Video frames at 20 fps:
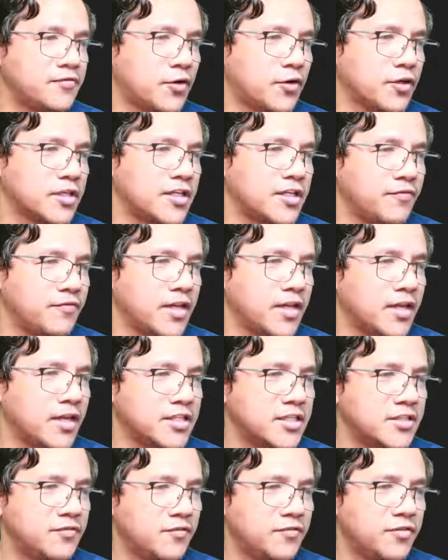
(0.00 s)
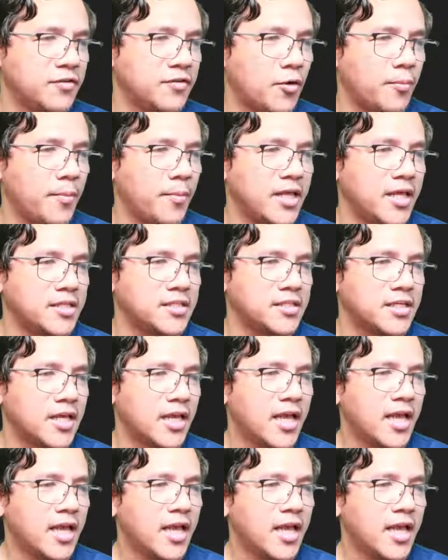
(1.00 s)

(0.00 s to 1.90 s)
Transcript: 47 degrees 54 minutes